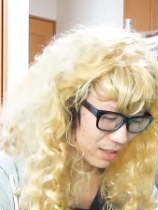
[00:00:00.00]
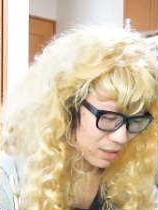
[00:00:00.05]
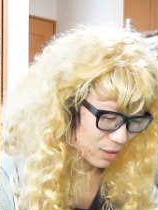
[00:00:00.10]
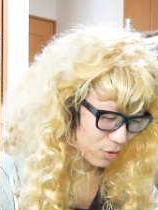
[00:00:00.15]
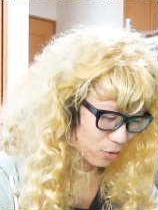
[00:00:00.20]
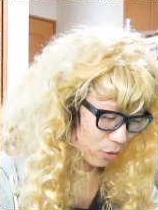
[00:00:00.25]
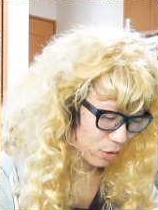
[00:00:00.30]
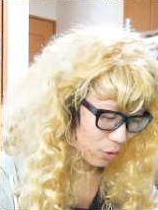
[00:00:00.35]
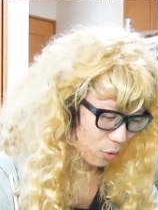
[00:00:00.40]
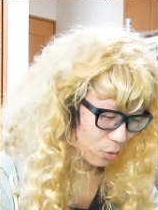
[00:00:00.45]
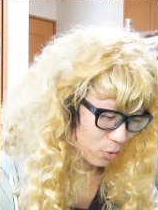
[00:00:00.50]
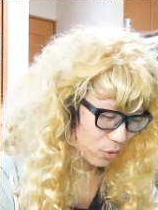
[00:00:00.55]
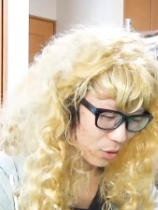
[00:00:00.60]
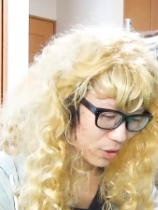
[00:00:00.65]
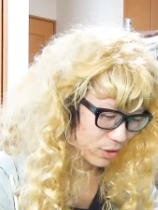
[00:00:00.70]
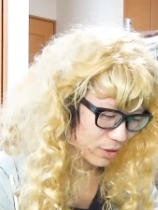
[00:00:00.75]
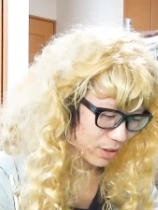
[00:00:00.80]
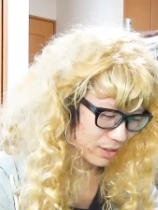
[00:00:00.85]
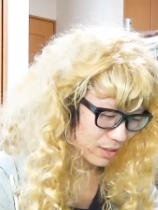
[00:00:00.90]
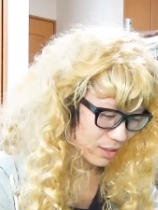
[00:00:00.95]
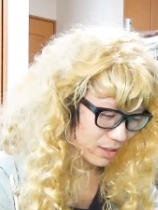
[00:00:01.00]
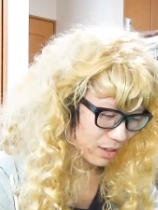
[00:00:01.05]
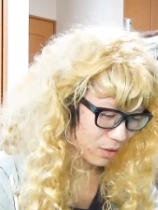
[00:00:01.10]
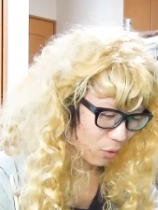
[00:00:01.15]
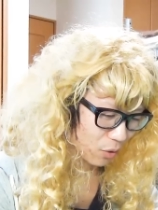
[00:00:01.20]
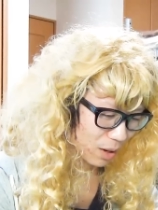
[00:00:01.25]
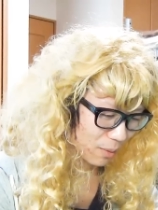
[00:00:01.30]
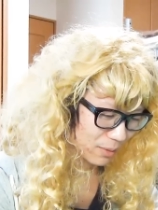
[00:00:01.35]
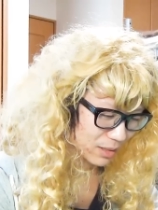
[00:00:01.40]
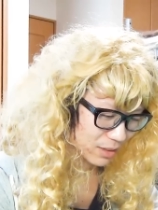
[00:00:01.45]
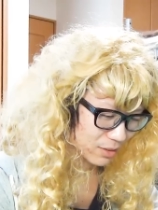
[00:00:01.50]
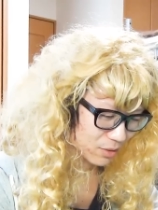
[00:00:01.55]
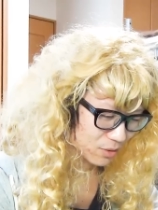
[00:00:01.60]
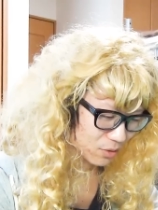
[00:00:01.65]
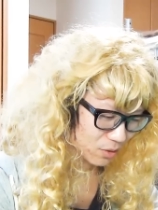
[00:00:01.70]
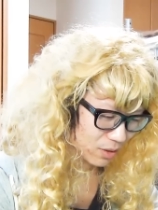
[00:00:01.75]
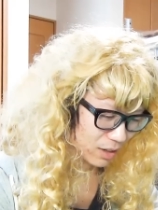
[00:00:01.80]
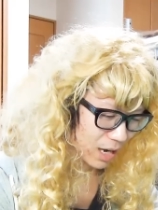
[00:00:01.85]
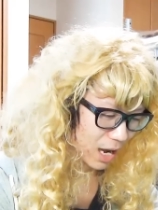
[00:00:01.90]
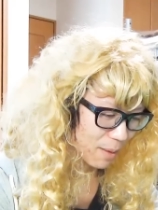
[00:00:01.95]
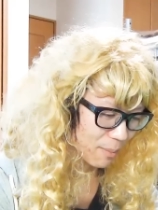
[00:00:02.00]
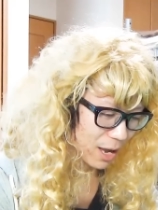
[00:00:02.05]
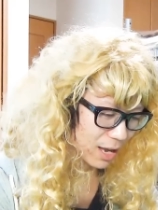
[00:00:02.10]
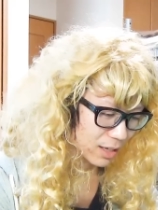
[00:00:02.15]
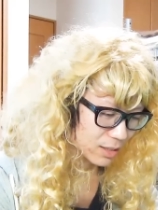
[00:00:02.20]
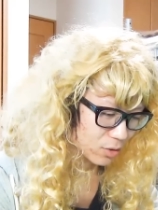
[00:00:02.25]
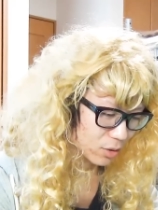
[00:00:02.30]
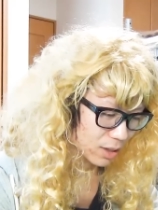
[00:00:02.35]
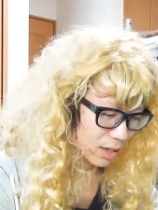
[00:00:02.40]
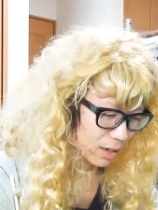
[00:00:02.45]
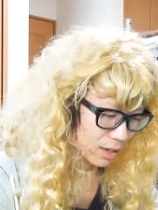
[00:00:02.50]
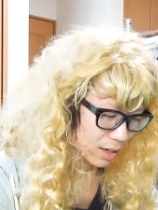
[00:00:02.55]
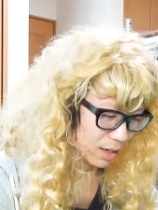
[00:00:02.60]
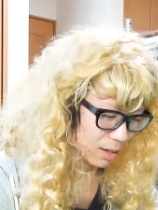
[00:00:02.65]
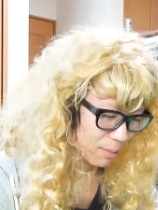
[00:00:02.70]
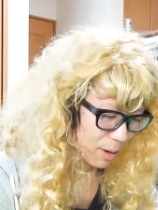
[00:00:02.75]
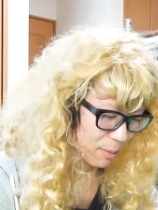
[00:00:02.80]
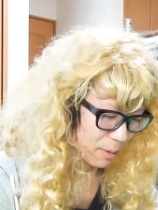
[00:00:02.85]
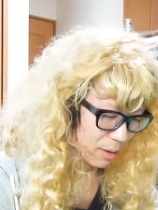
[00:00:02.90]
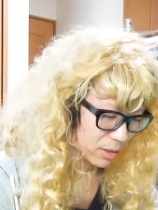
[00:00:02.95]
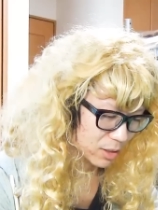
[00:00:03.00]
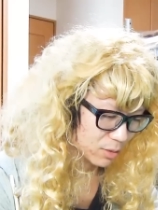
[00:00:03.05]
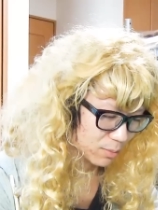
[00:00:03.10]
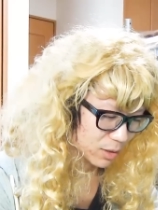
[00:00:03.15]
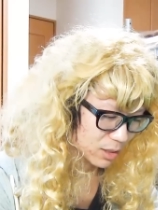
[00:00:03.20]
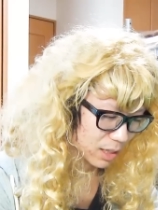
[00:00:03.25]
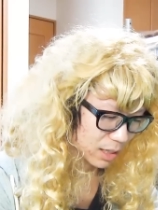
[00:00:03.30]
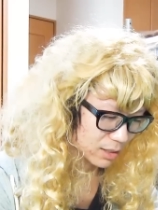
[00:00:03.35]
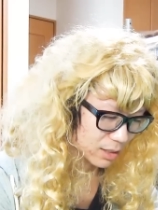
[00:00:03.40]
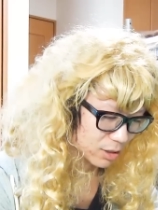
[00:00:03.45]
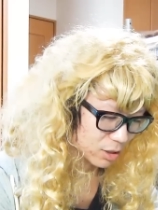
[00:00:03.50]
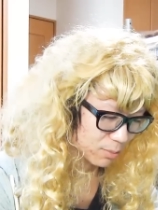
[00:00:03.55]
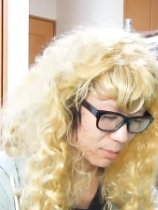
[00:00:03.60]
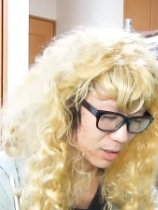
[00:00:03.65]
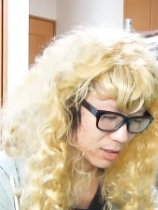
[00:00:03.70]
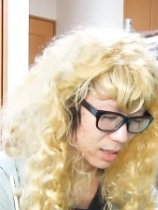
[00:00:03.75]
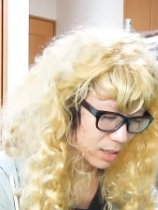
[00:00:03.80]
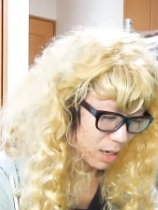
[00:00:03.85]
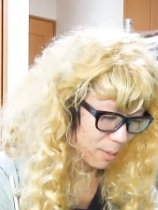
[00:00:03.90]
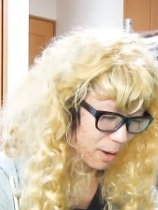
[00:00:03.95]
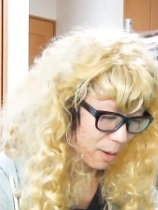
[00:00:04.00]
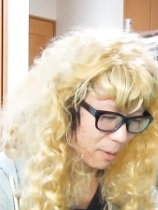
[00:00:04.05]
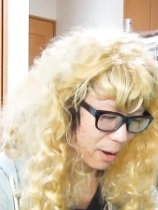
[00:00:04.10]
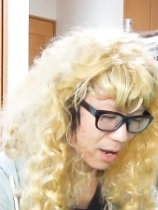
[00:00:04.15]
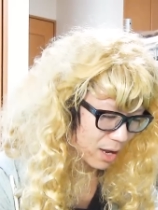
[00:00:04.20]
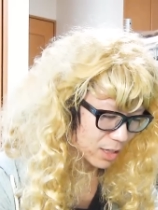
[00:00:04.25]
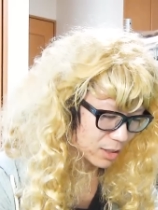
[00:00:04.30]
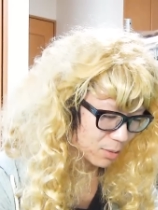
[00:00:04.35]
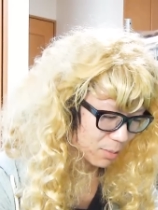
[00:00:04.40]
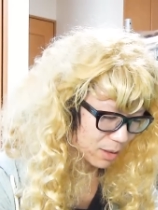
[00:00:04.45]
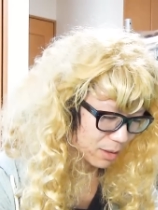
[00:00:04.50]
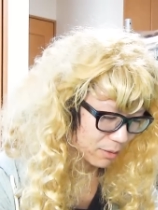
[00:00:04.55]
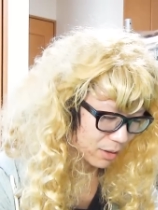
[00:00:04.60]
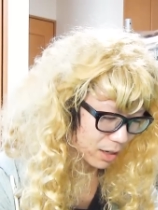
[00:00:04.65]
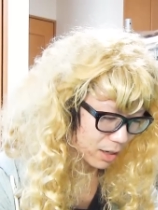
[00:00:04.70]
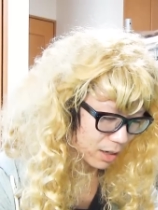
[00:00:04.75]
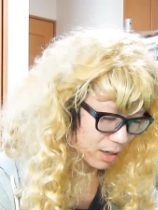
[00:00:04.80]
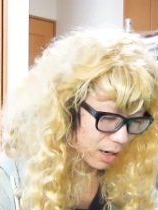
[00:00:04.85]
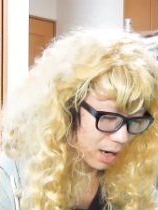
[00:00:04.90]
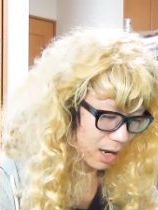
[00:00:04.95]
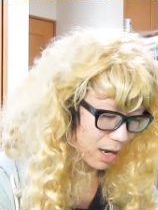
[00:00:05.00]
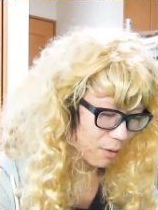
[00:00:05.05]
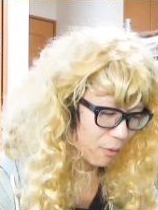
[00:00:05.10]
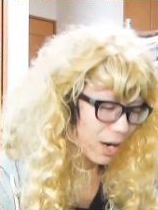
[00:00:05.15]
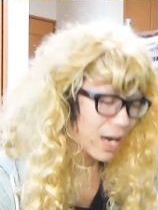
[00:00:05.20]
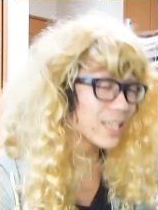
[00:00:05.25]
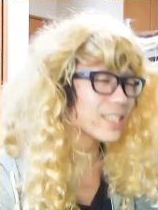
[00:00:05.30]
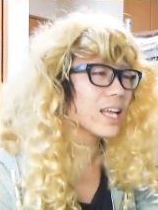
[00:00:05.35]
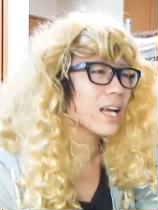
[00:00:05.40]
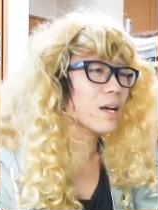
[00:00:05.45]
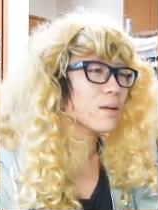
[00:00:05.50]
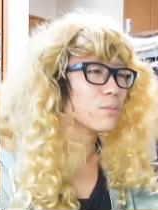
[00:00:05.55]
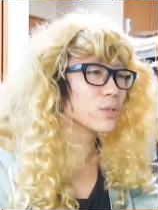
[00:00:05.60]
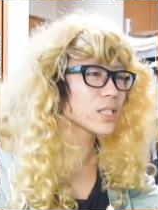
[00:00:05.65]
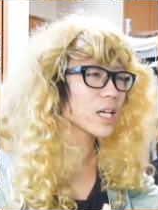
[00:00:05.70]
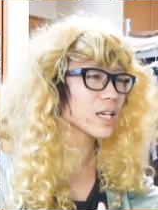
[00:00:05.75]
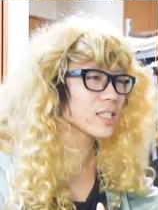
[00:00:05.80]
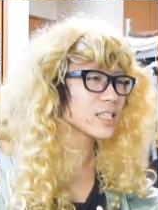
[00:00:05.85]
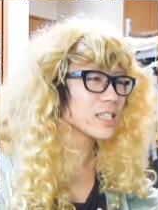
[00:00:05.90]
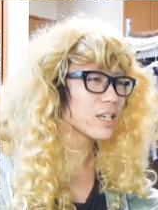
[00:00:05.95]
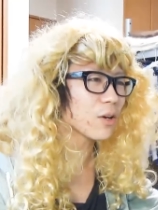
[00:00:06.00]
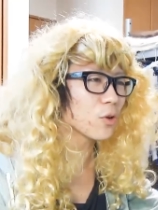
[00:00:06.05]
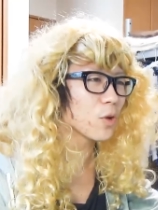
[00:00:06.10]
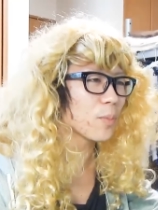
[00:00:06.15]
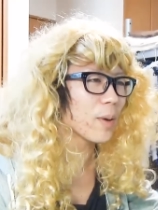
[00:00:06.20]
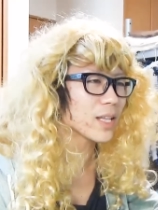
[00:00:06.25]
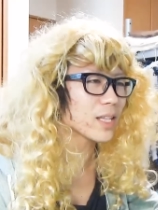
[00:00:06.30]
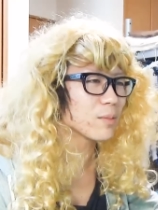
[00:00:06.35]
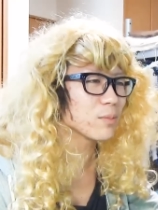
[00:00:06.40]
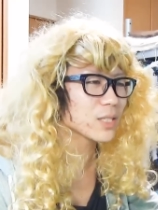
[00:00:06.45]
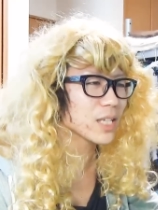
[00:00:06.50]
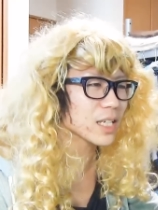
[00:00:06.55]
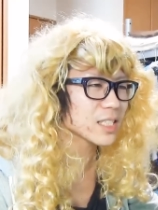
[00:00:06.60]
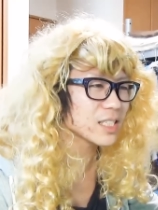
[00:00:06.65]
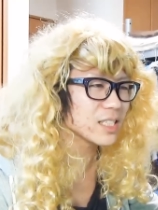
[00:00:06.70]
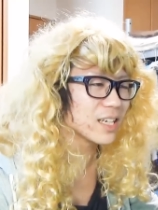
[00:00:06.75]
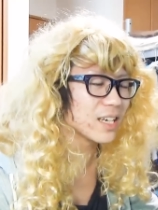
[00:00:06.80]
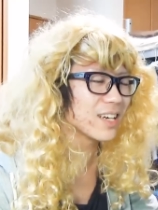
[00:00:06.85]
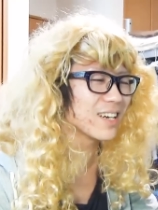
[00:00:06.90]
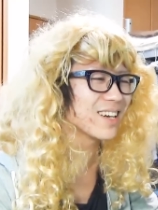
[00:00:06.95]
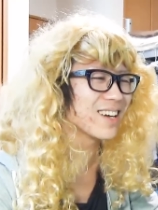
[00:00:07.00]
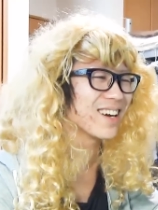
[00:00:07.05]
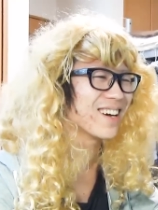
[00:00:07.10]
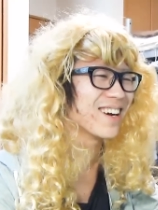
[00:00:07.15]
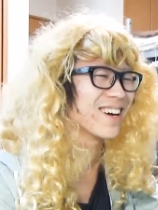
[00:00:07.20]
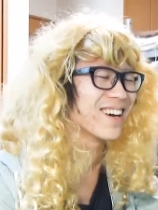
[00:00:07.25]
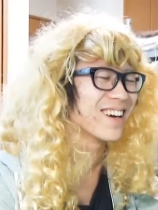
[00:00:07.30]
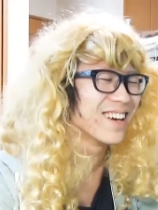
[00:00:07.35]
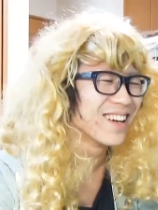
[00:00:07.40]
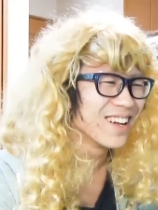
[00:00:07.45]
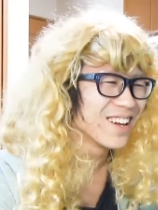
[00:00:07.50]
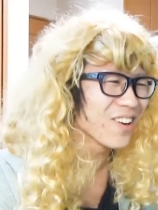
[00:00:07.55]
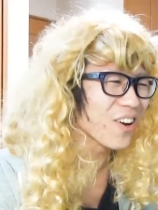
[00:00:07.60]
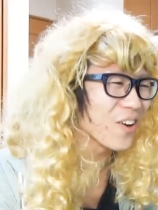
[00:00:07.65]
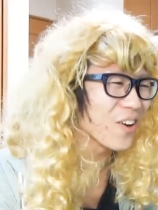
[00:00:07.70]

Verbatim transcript: すごいね、本当に食らわないんだよね、おかまで食うと。あ、やべそうだ、か、やべやべ順番大事、順番大事、やべやべちょっと待って、あ、わかんない、難しい、このパーティー難しい。